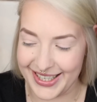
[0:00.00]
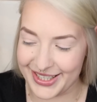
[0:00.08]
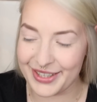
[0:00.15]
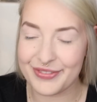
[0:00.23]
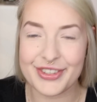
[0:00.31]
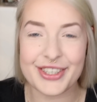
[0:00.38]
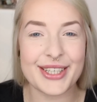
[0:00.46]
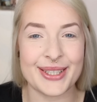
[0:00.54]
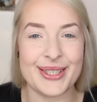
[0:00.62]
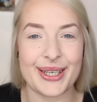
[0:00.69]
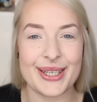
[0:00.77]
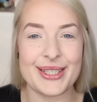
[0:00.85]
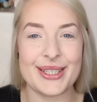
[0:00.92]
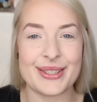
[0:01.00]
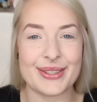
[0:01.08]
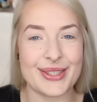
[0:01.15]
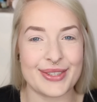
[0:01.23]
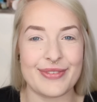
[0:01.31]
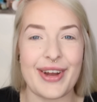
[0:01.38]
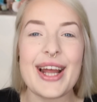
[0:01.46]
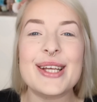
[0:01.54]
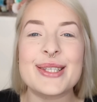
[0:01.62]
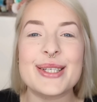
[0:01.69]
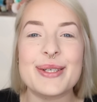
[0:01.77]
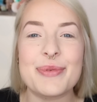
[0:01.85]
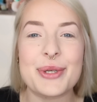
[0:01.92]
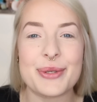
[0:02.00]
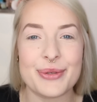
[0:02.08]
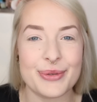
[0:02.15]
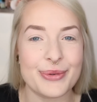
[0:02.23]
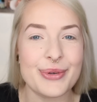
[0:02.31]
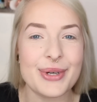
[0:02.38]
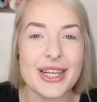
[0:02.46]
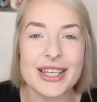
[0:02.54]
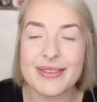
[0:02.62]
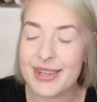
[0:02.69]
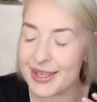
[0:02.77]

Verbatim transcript: also wirklich so richtig so zweisilbig und ohne